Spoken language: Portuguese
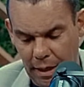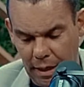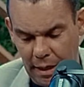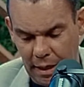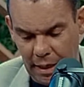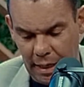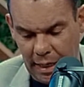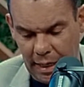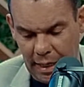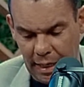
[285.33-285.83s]

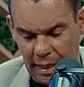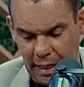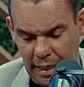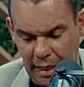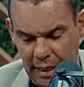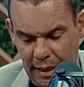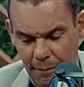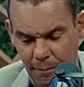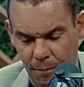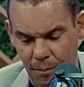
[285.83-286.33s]

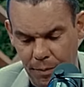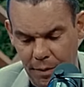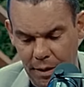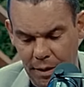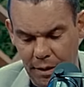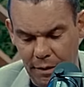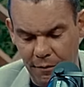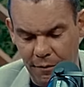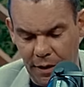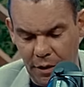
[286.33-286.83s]
é,
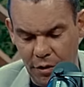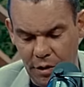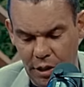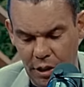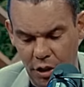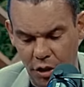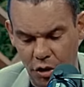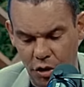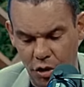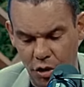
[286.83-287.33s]
fala o
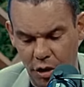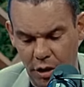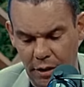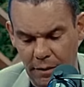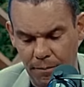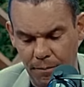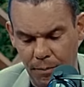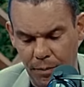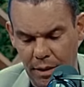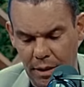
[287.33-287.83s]
seguinte: olha.
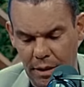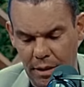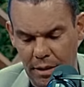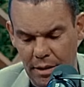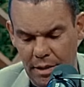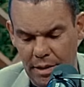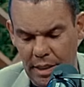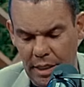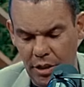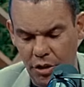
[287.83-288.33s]

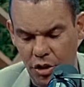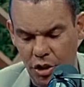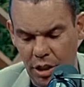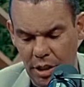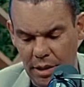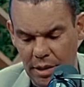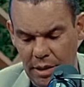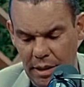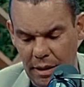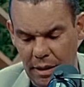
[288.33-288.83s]
Seis
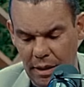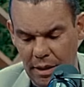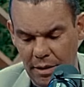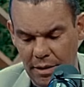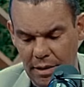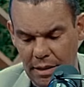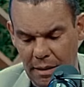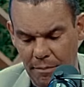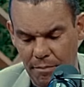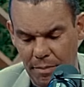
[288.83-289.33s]
dias de,
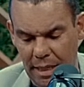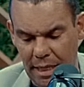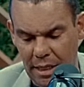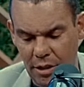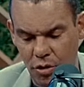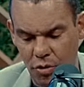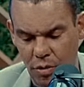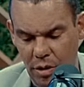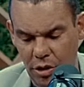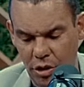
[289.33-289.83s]
antes da
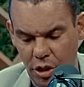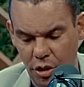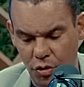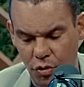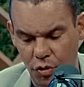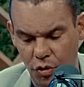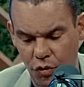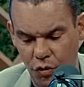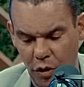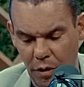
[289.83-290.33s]
Páscoa,
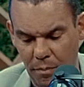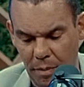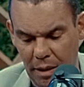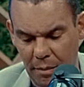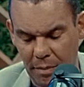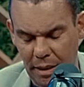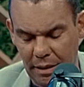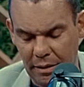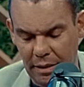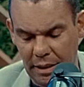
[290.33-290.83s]
Jesus foi para
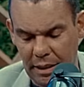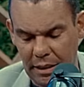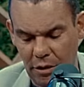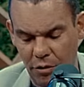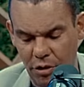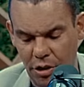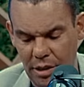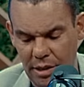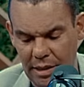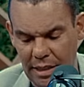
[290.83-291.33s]
Betânia,
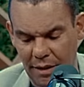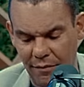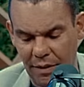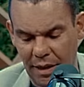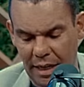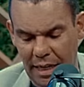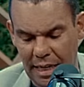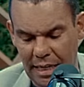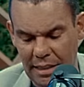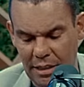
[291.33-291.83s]
onde estava
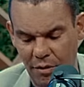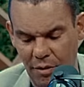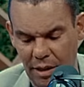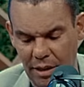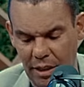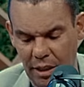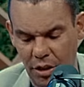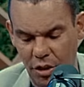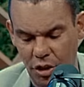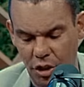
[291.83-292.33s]
Lázaro, a
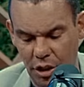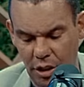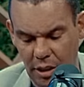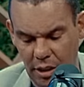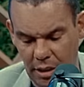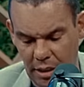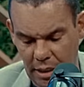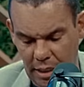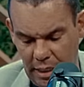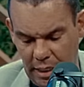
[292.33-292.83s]
quem
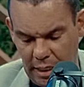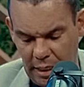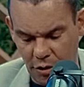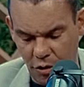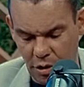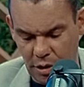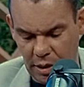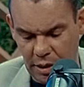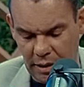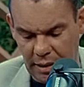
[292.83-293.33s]
tinha
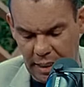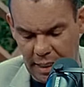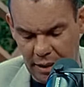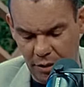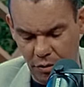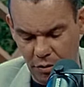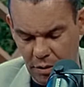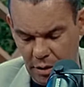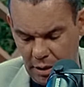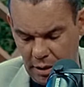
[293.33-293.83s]

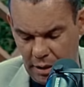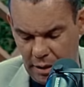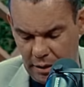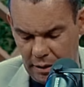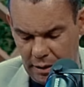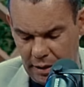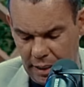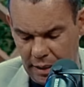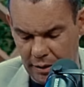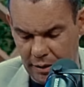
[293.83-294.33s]
ressuscitado
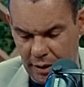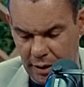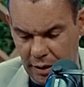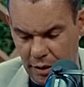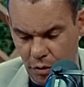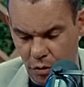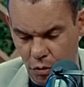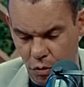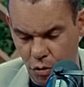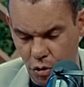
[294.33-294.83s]
dentre
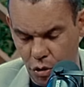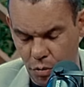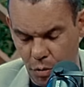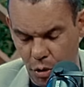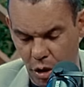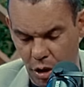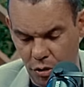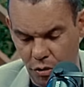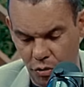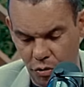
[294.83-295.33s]
os
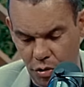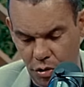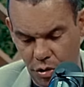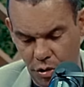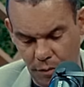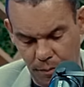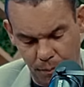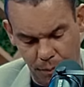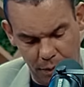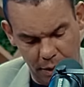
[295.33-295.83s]
mortos.
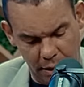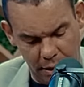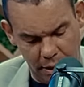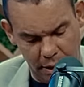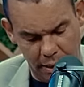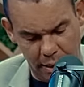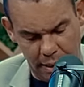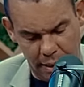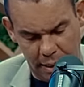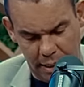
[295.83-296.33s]

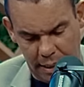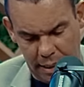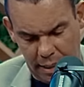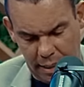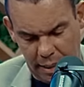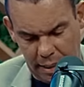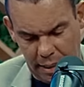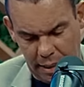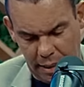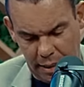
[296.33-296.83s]

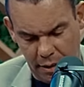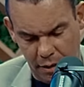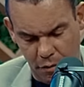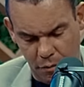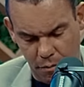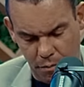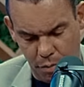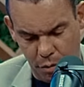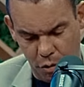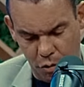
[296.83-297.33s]
É, um
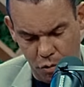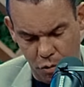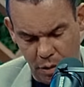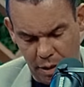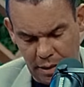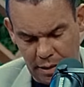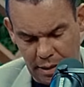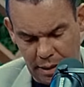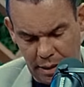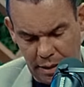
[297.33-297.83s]
pouco
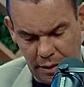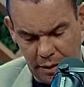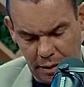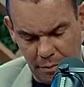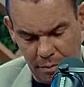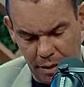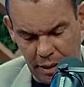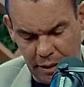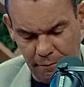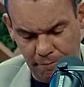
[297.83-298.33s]
antes aqui
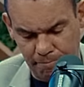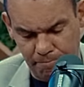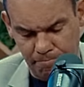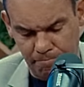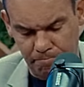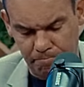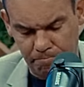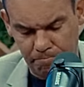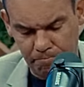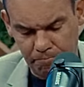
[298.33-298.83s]
também,
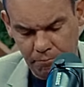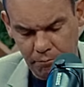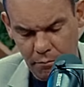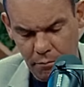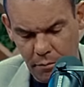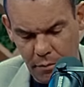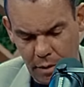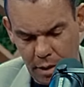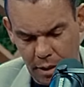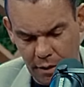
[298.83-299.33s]

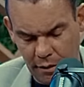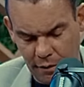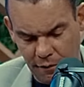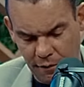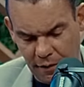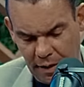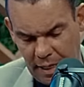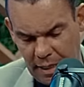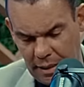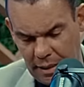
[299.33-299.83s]
fala